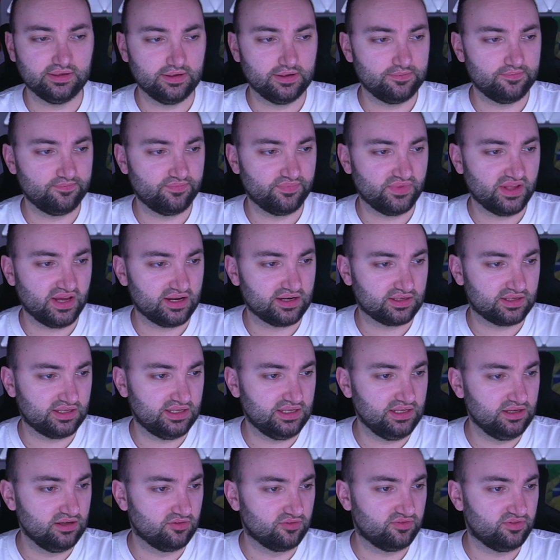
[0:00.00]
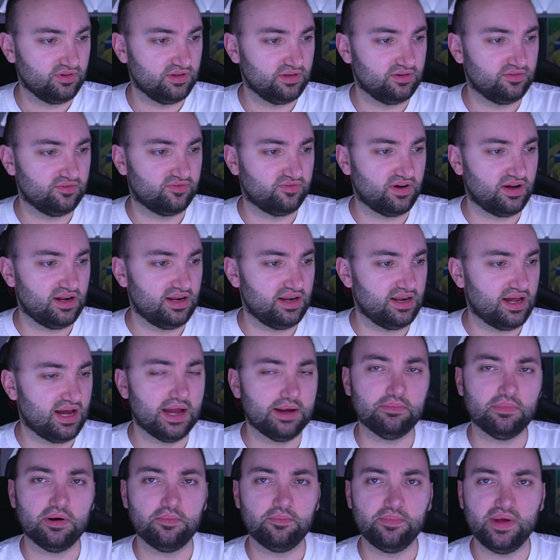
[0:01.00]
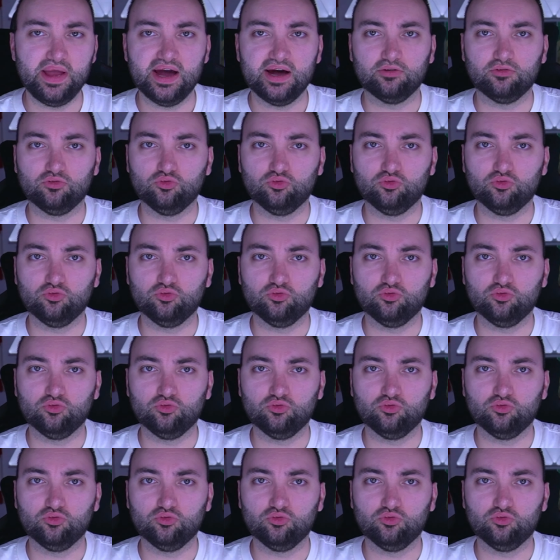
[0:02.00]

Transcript: Ähm, da hat Kiel auf jeden Fall einmal mehr